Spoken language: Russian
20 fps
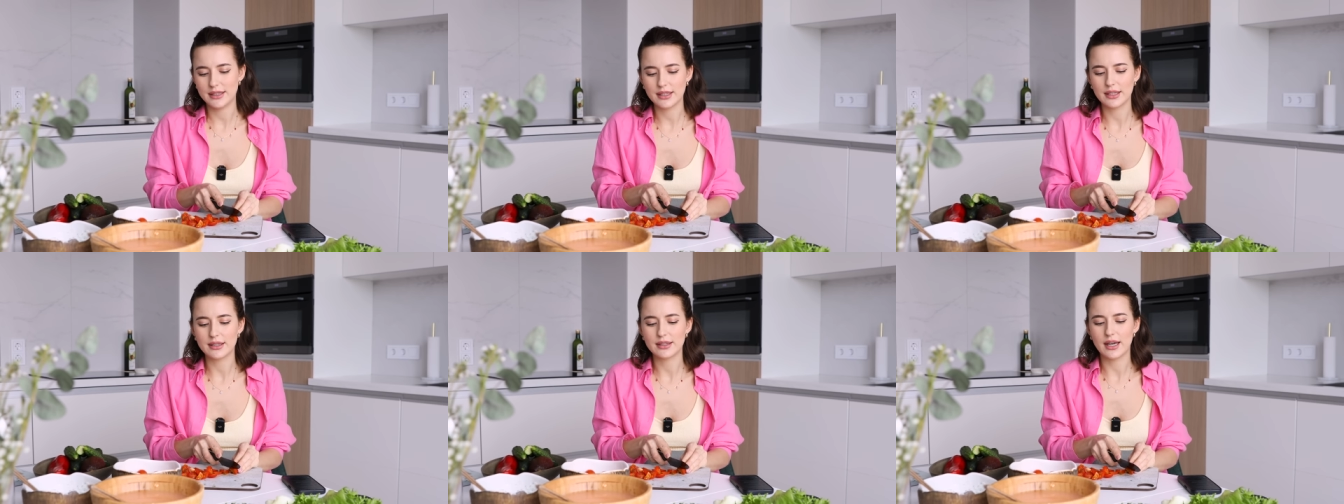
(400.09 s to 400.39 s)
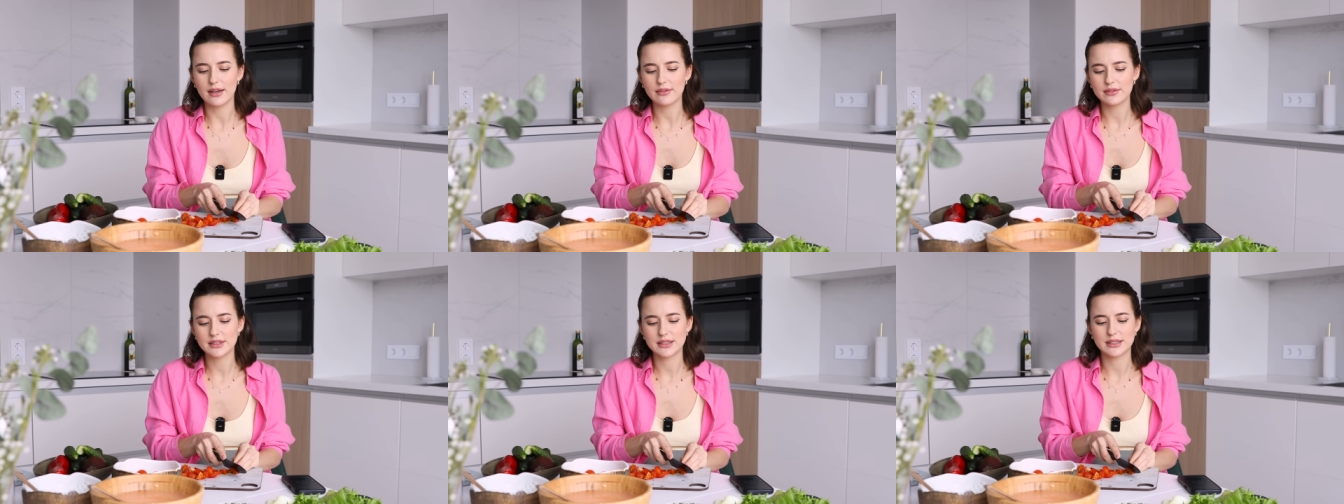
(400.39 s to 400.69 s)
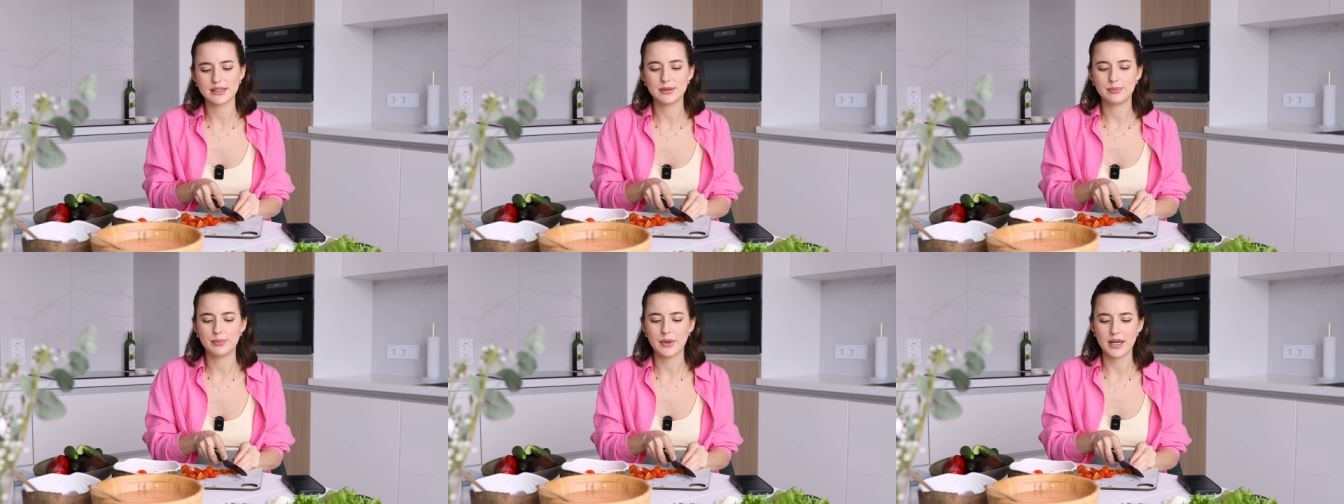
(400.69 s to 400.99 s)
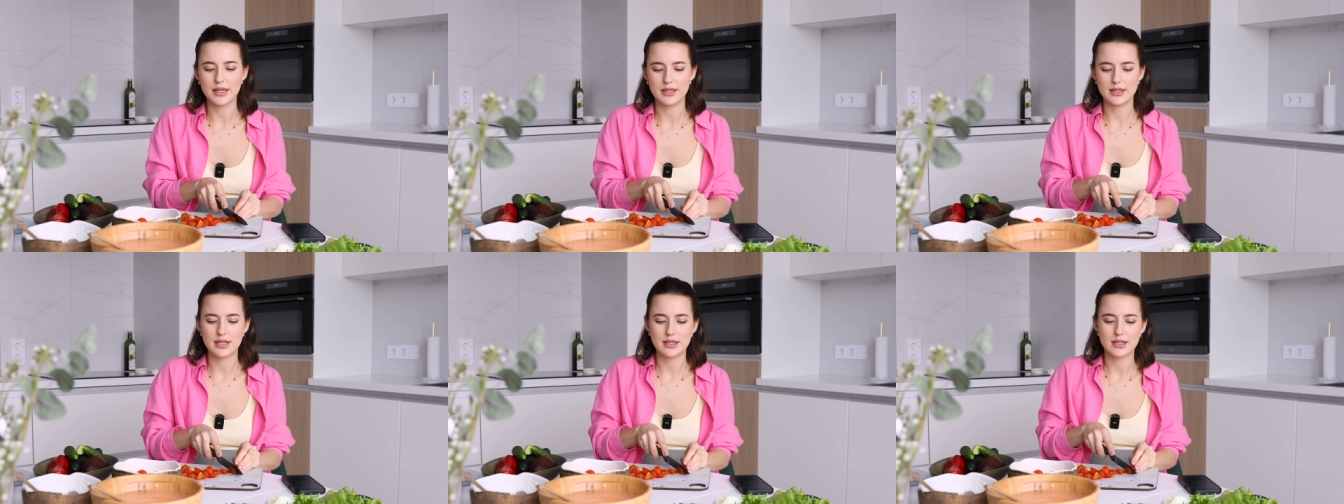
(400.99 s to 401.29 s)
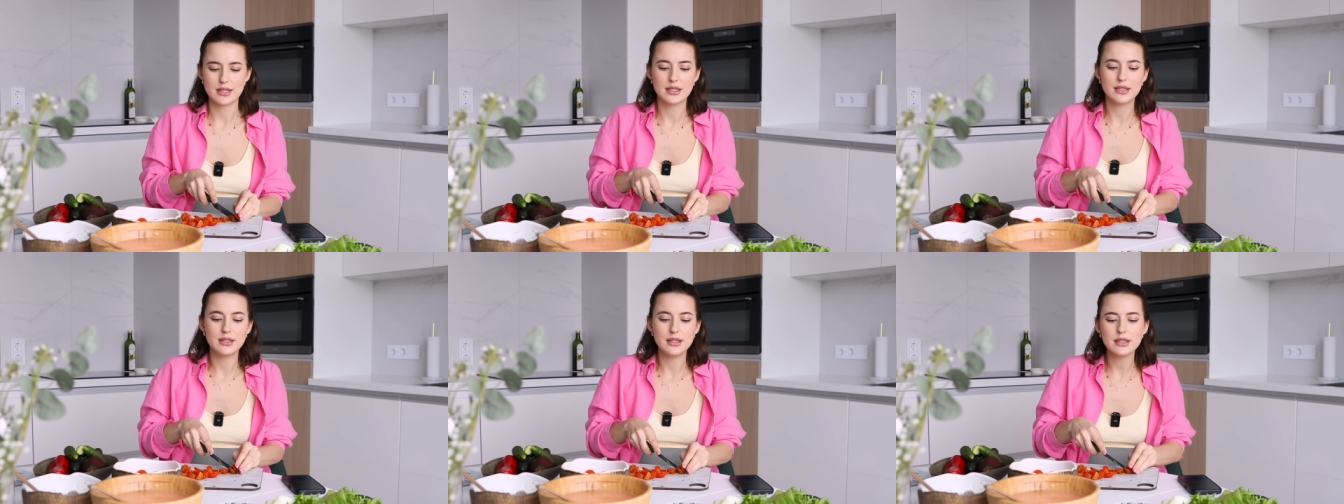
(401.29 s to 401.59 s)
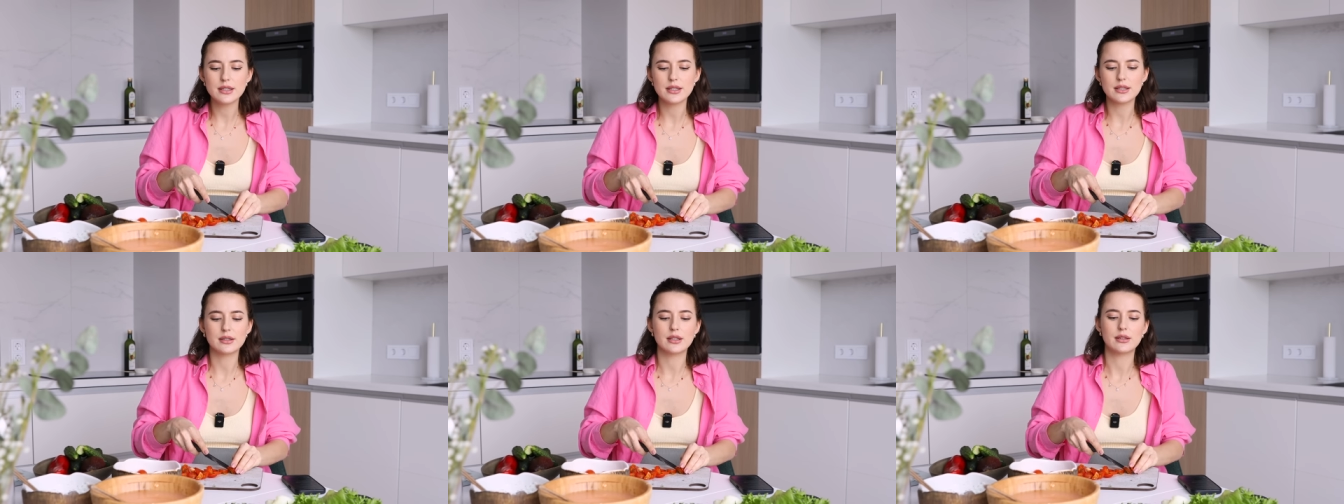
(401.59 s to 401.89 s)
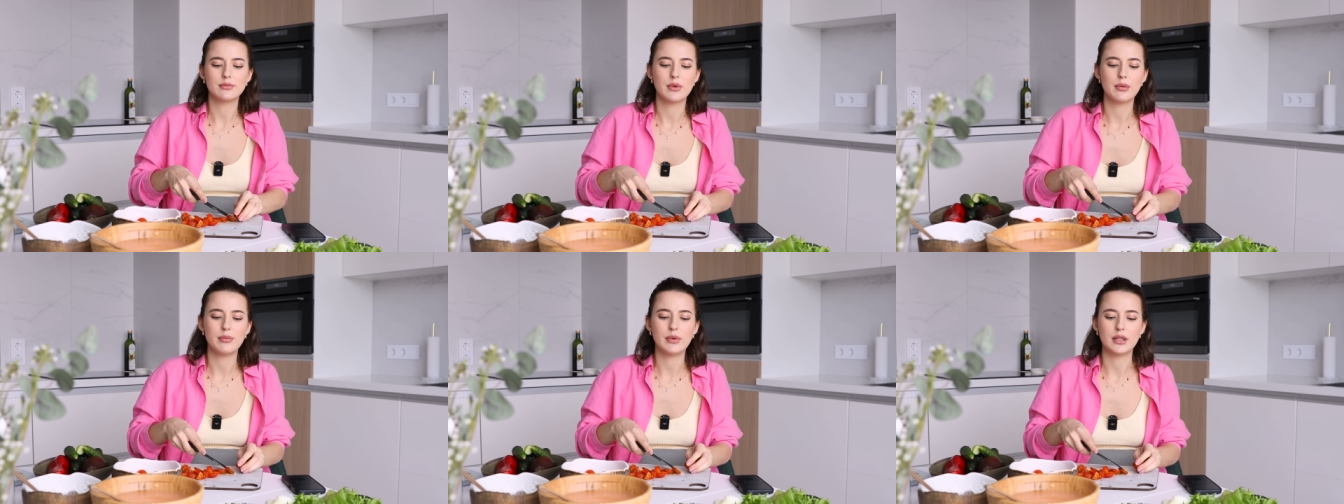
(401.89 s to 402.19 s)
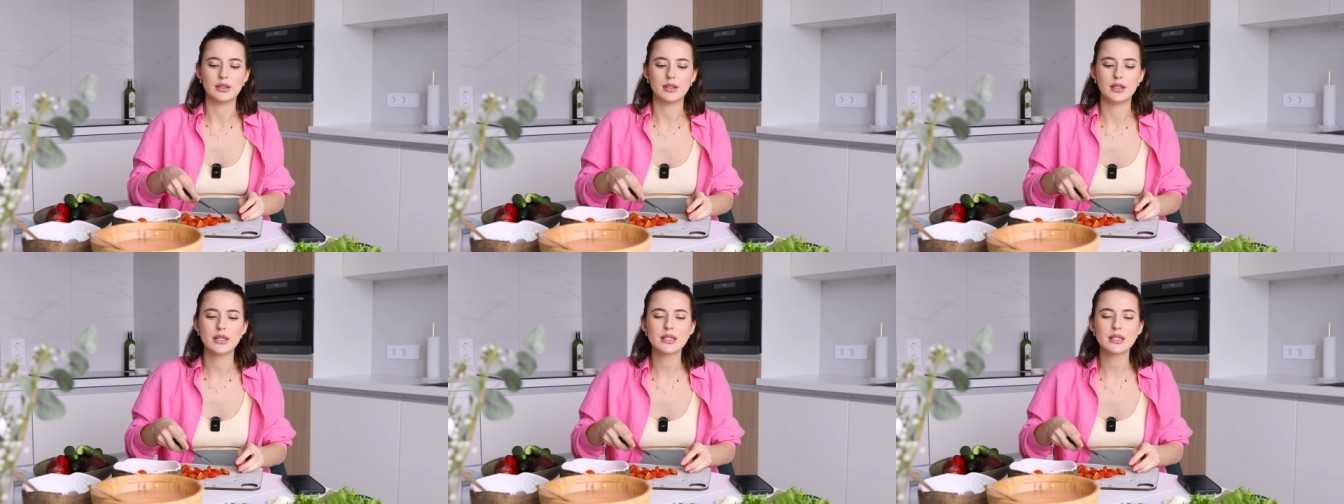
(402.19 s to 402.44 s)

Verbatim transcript: и когда вы засыпаете, отследите этот момент.